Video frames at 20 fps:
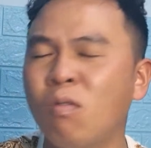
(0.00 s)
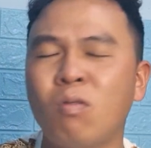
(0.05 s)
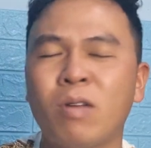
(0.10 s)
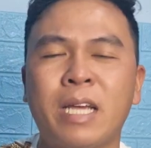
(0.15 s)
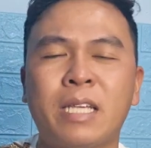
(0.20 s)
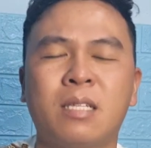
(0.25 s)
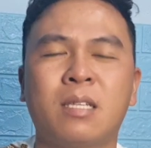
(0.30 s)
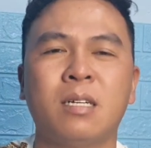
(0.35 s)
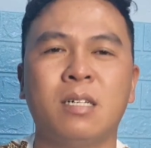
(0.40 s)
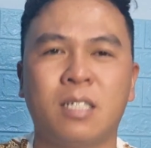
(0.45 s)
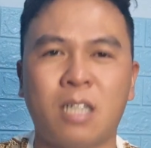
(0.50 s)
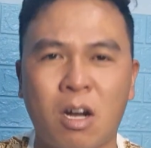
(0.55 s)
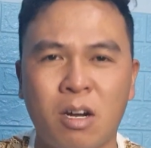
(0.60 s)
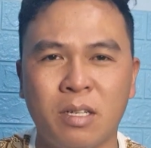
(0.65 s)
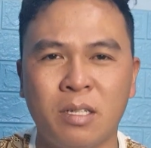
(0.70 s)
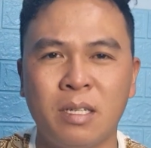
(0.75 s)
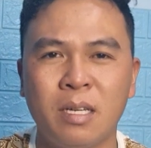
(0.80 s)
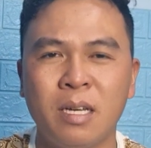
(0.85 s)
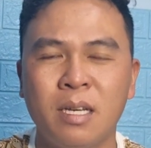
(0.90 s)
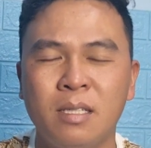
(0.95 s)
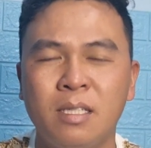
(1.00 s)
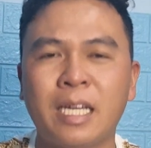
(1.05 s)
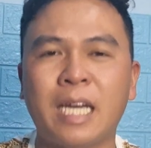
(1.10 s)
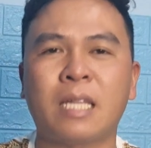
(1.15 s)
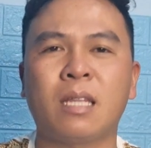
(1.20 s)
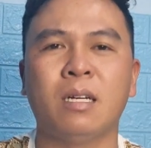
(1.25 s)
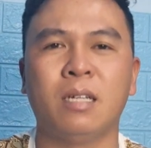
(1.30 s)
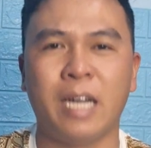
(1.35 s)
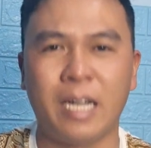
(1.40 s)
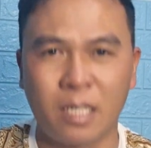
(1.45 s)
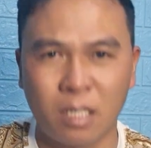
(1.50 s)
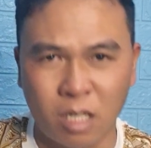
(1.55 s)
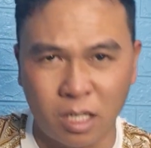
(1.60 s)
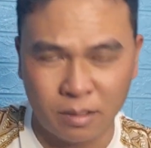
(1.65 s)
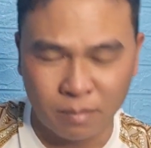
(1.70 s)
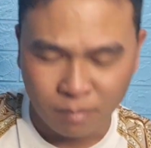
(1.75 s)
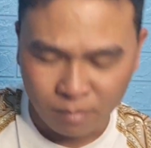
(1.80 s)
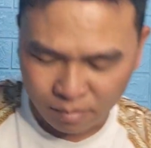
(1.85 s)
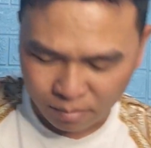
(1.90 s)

vụ này xử rồi gì cả tử hình rồi